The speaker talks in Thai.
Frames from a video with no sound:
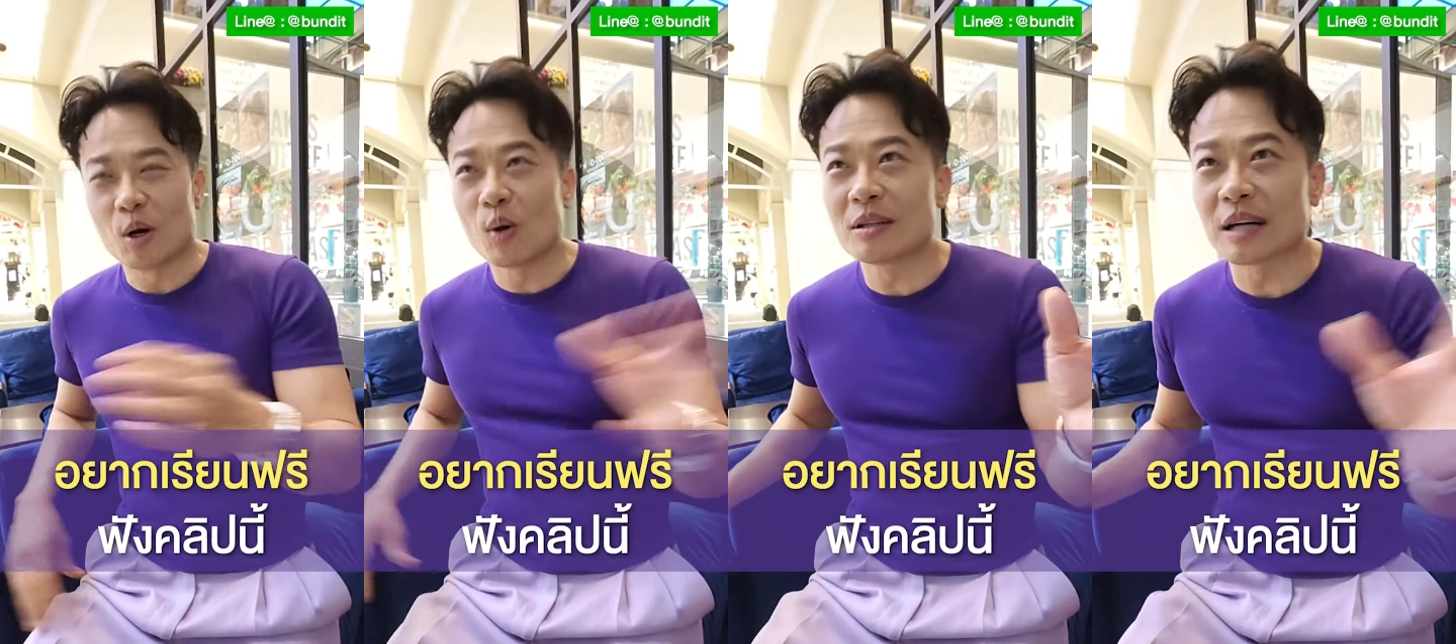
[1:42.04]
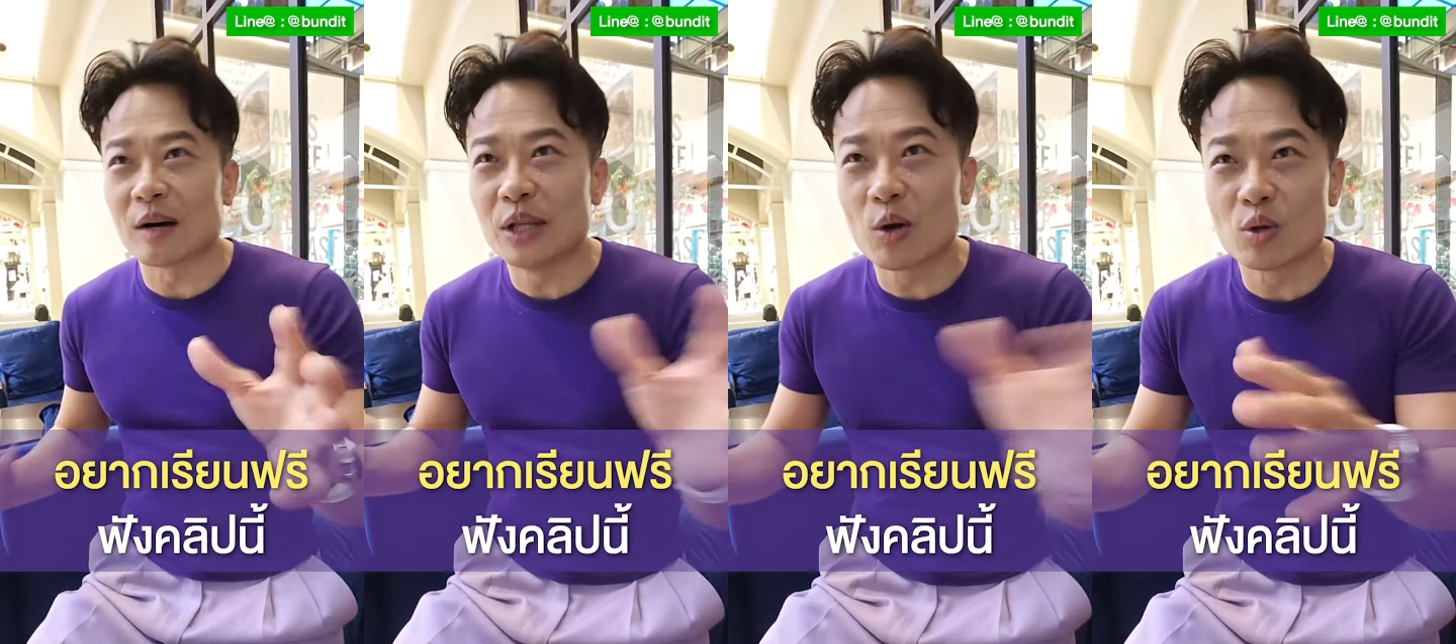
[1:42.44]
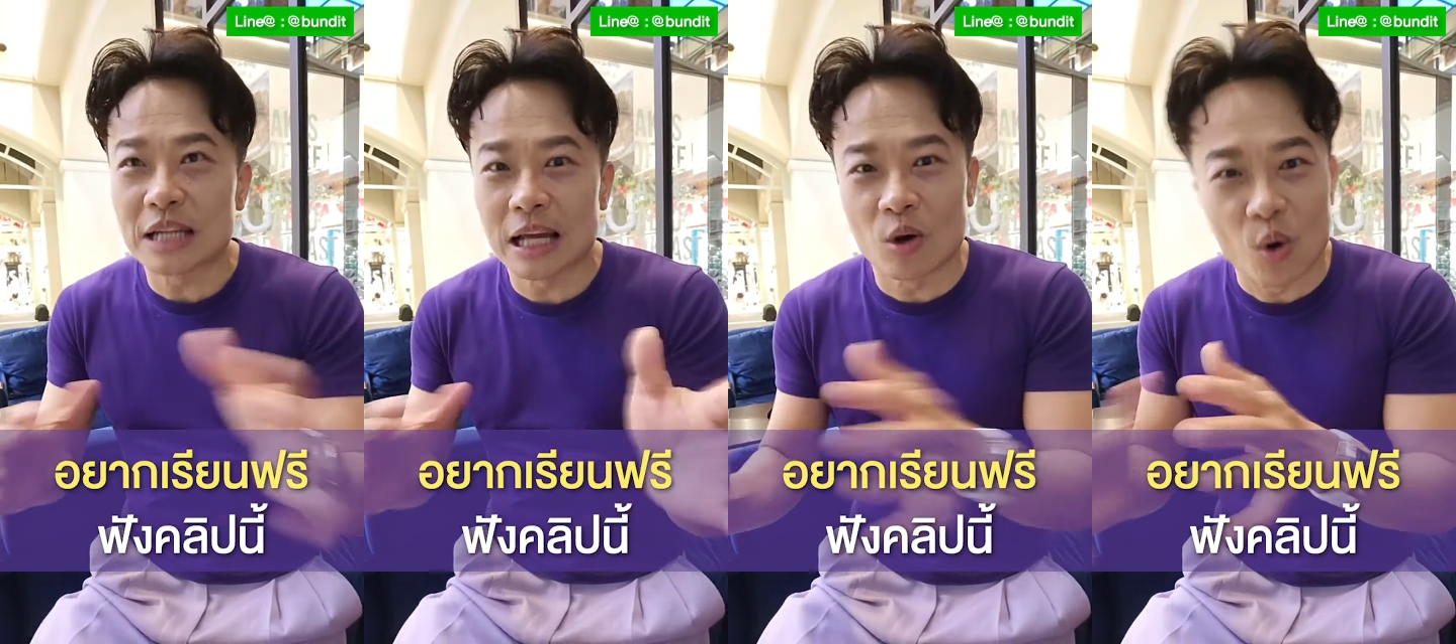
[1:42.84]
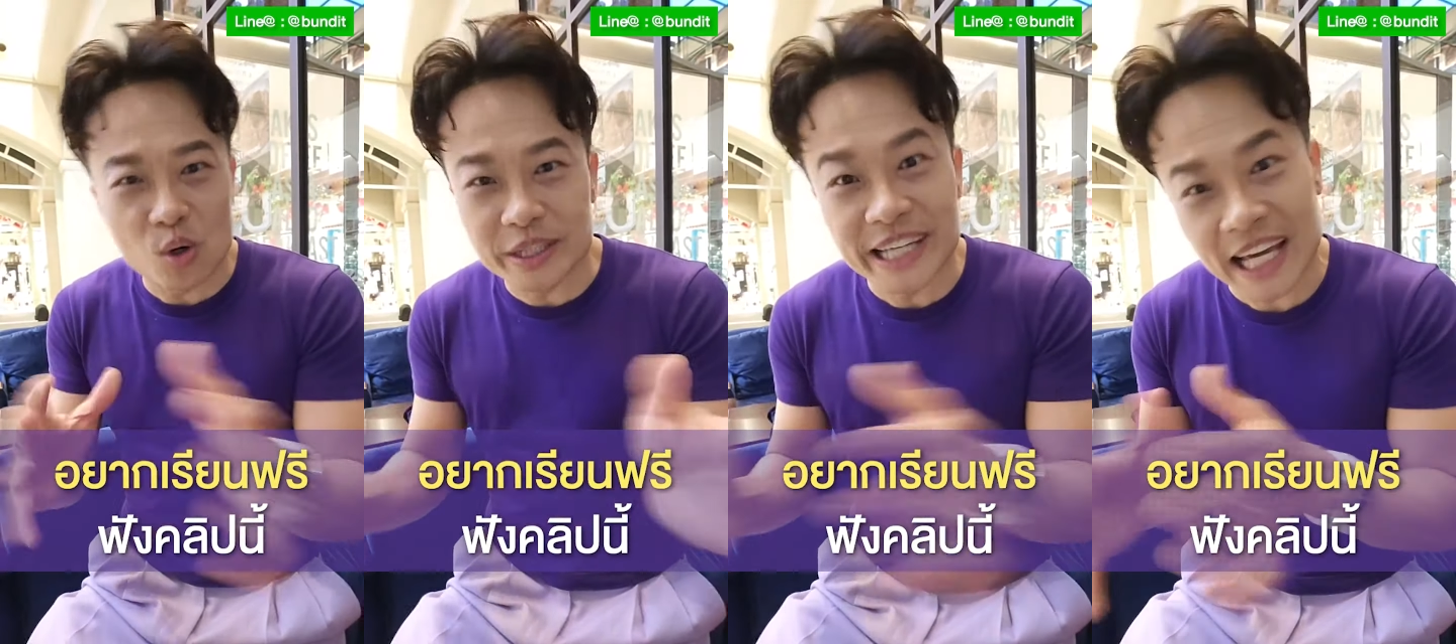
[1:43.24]
เพราะว่าคราวนี้คุณกำลังโค
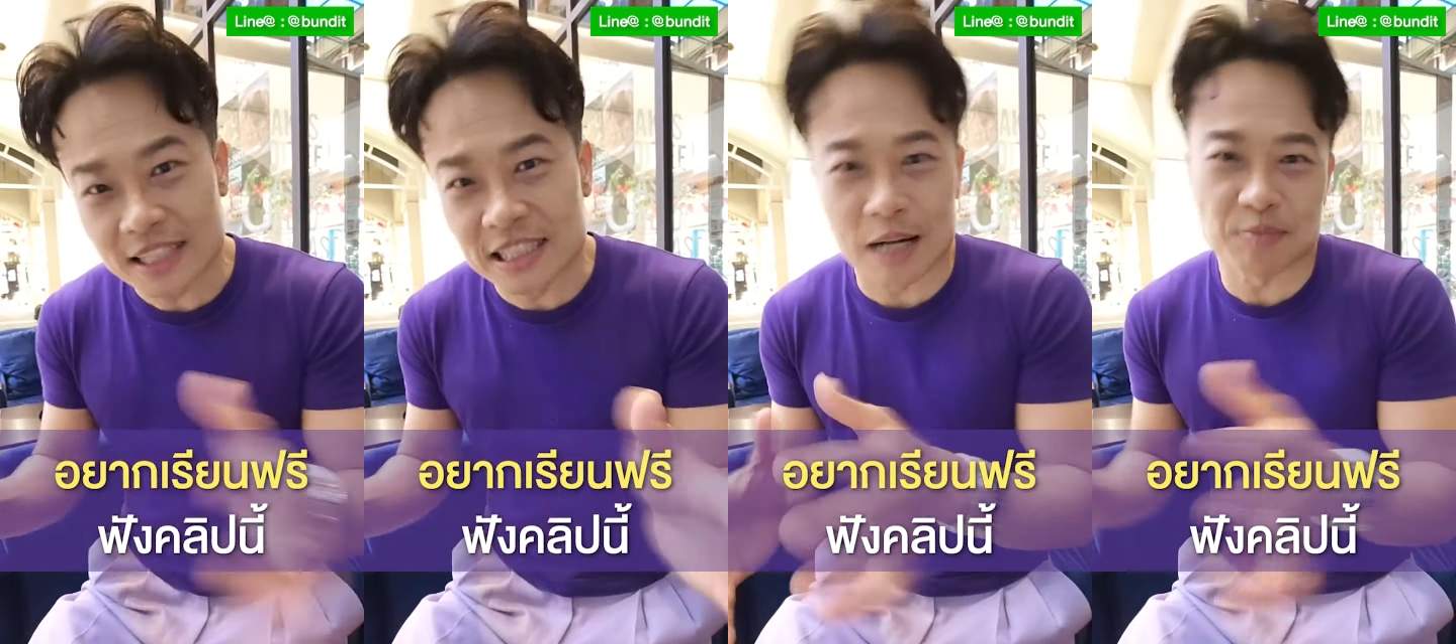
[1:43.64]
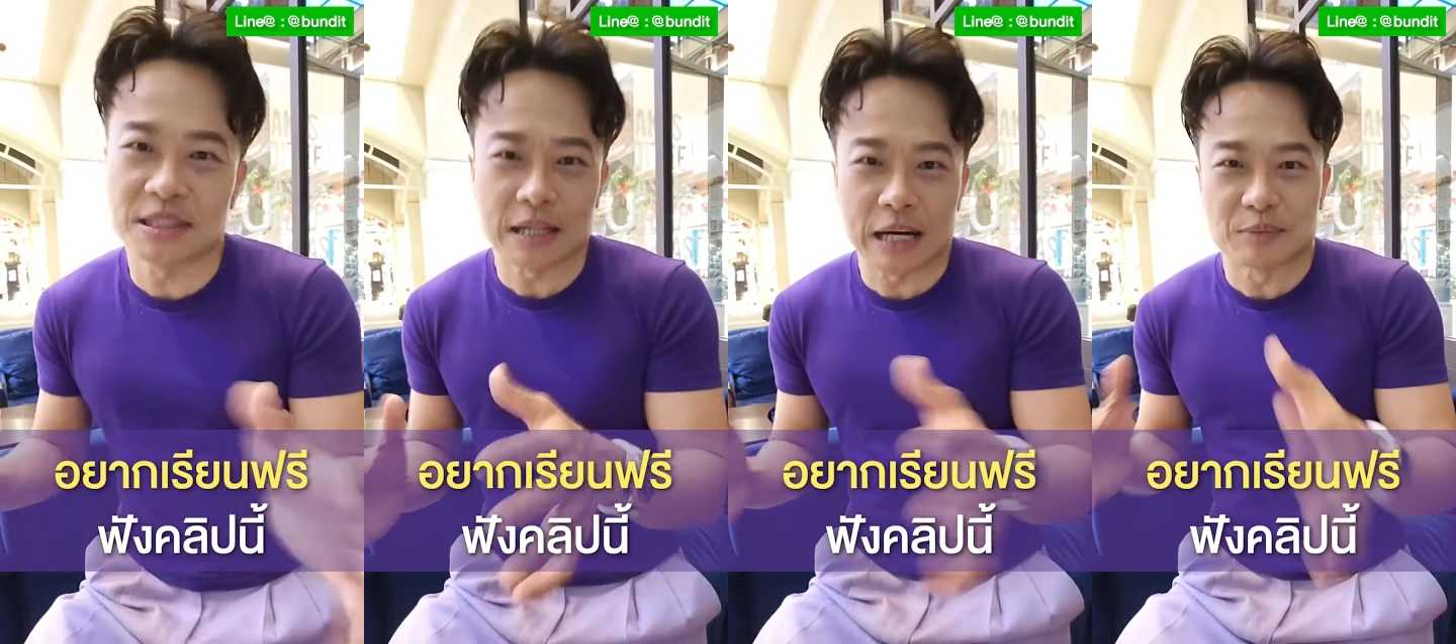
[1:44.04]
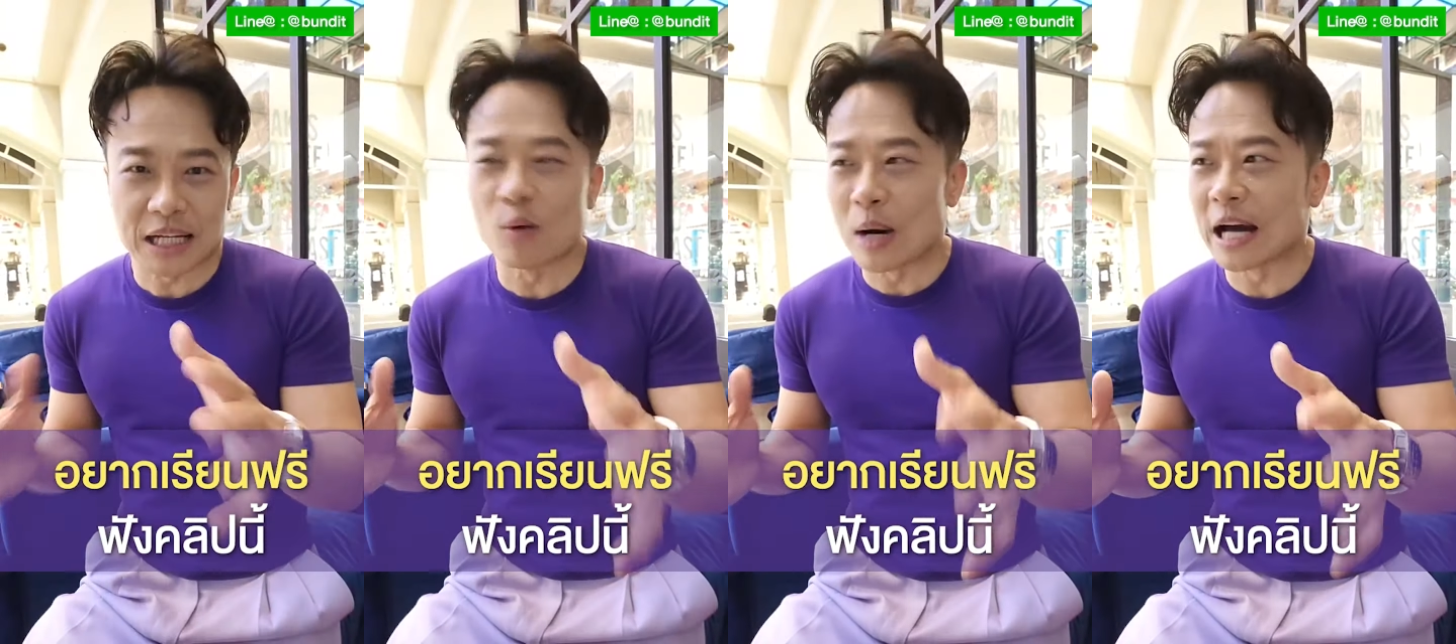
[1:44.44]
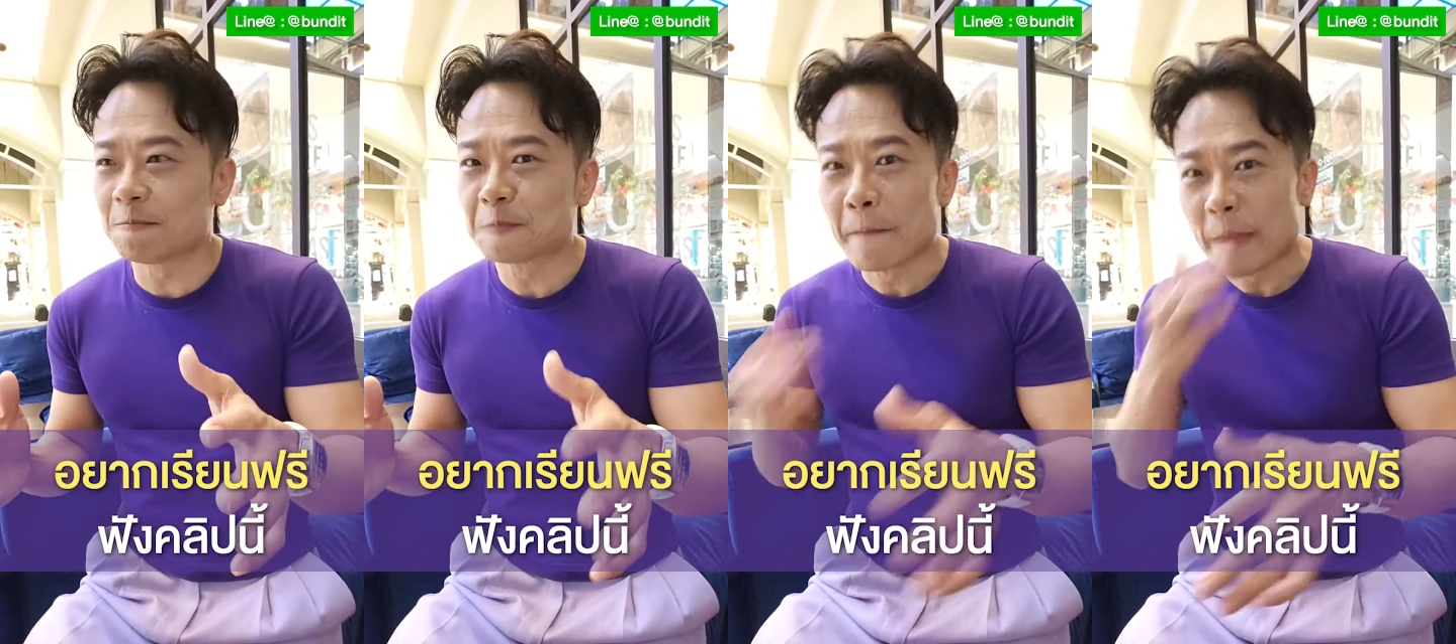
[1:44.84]
ครีเอทกับจักรวาล
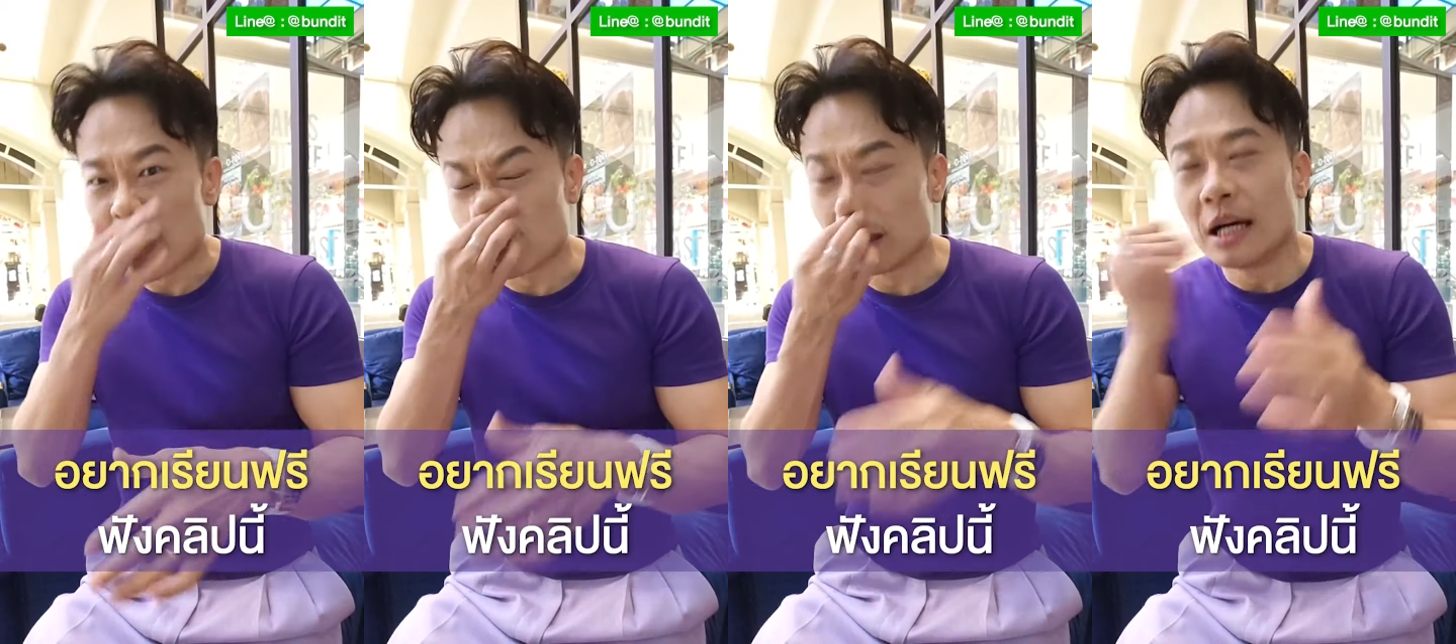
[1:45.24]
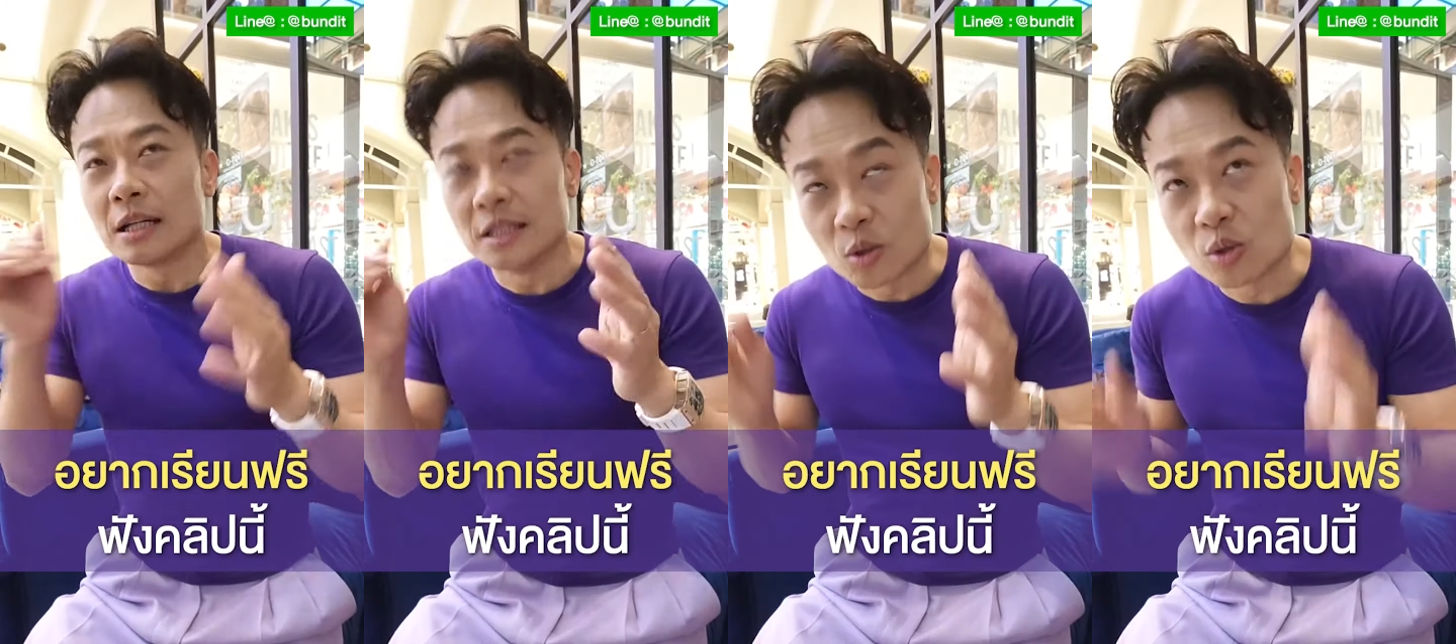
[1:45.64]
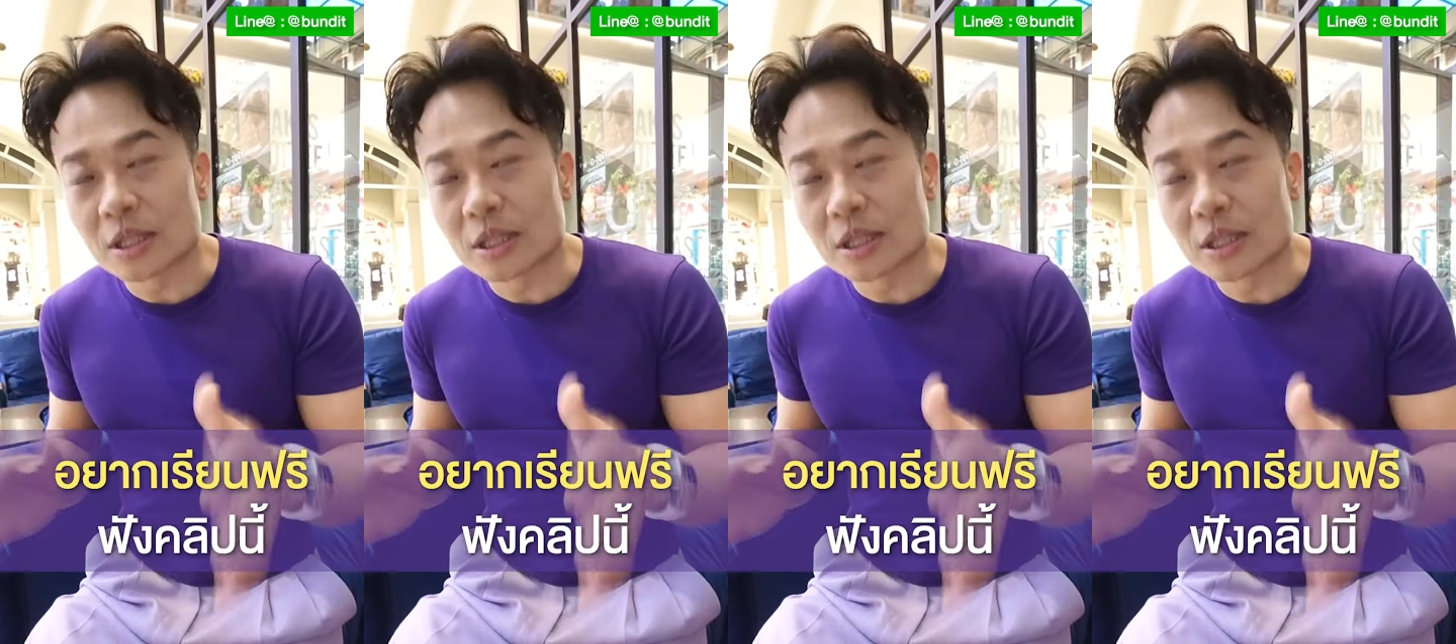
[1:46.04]
หรือ